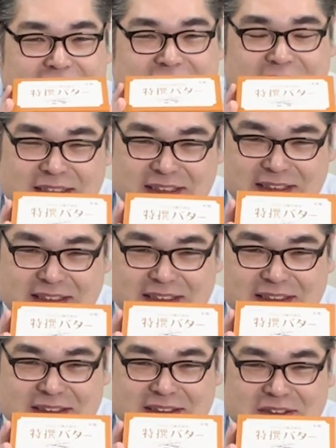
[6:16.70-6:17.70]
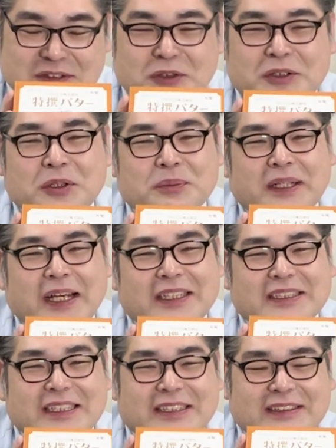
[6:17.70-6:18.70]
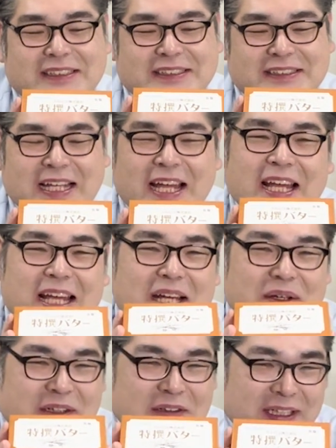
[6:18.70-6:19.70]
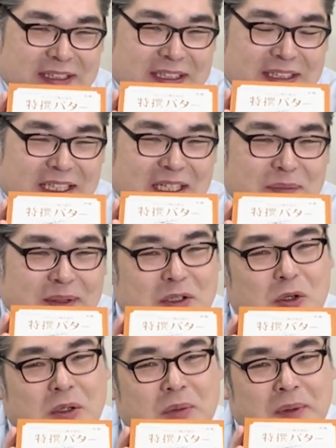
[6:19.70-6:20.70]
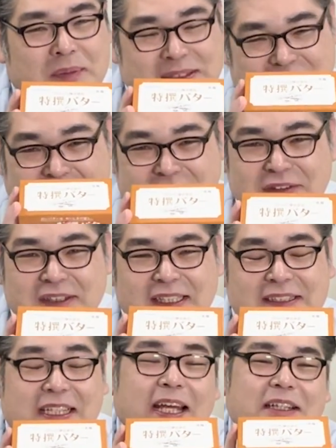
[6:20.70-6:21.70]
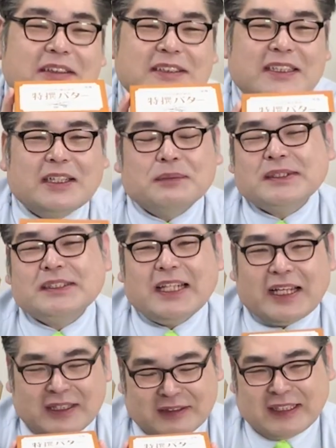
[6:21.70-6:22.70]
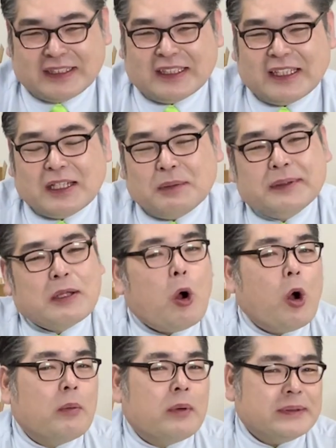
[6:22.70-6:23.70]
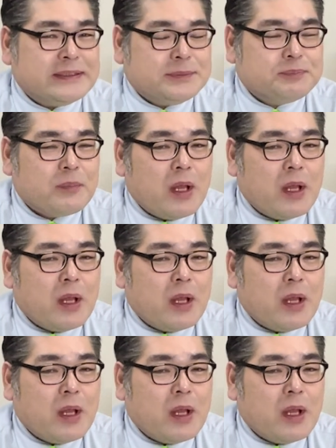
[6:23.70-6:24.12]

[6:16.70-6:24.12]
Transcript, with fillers: ぜひ、ちょっと興味がある方はですね、ご覧いただければと思います。概要欄にね、載せてますんで、ご覧いただければと思います。